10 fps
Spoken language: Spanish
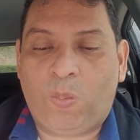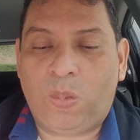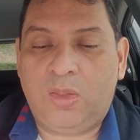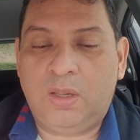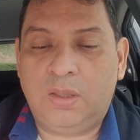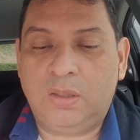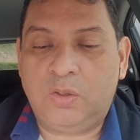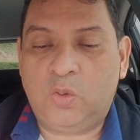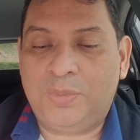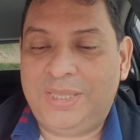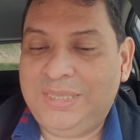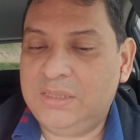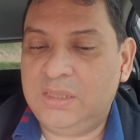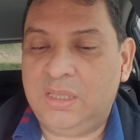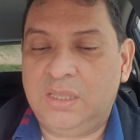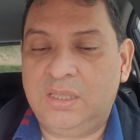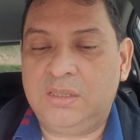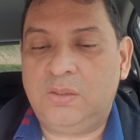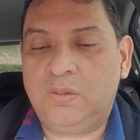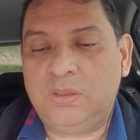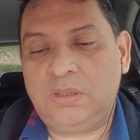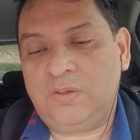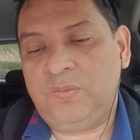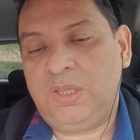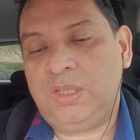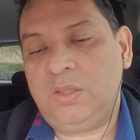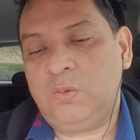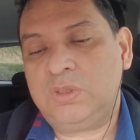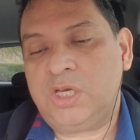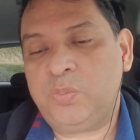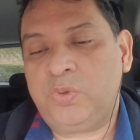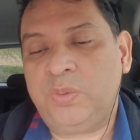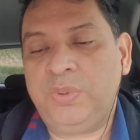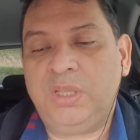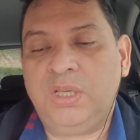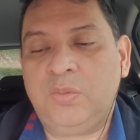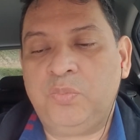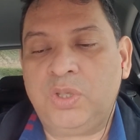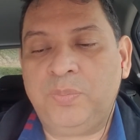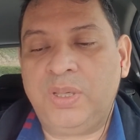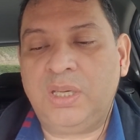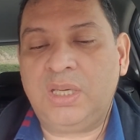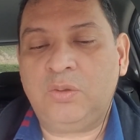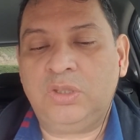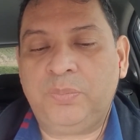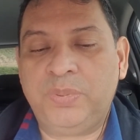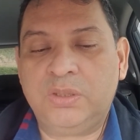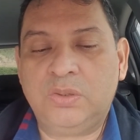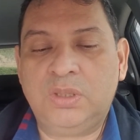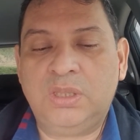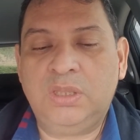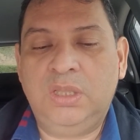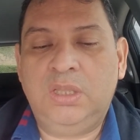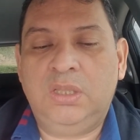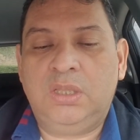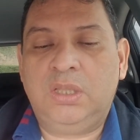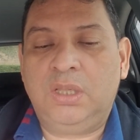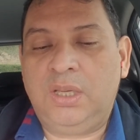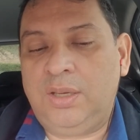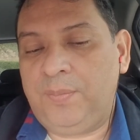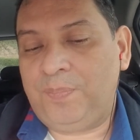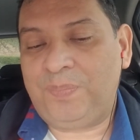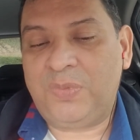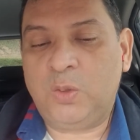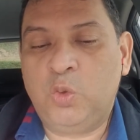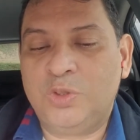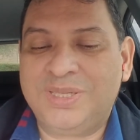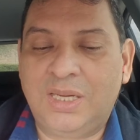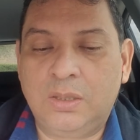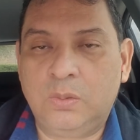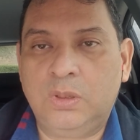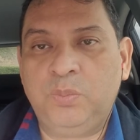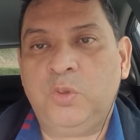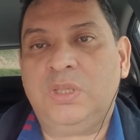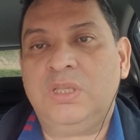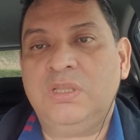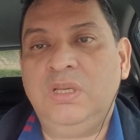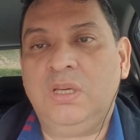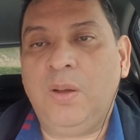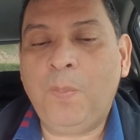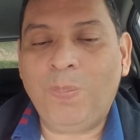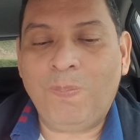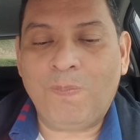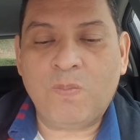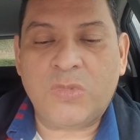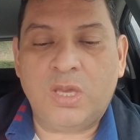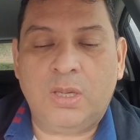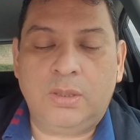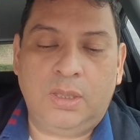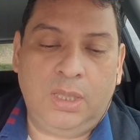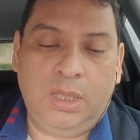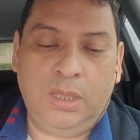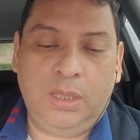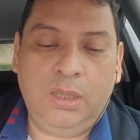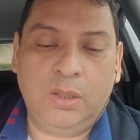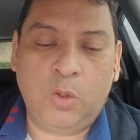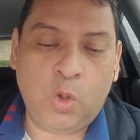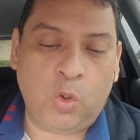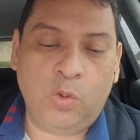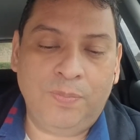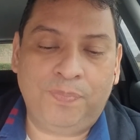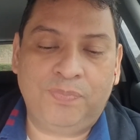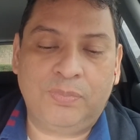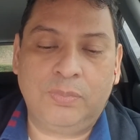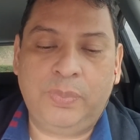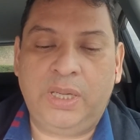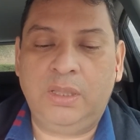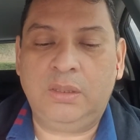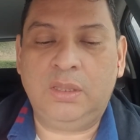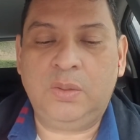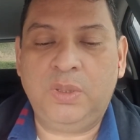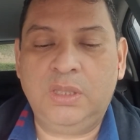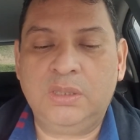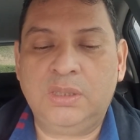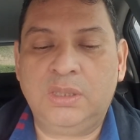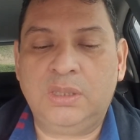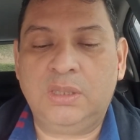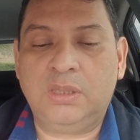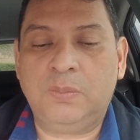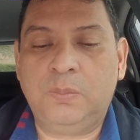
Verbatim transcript: ah, con malicia es a lo que se refiere, juzgar por envidia, por apagar a otra persona, Em, juzgar con hipocresía y o para entender bien este,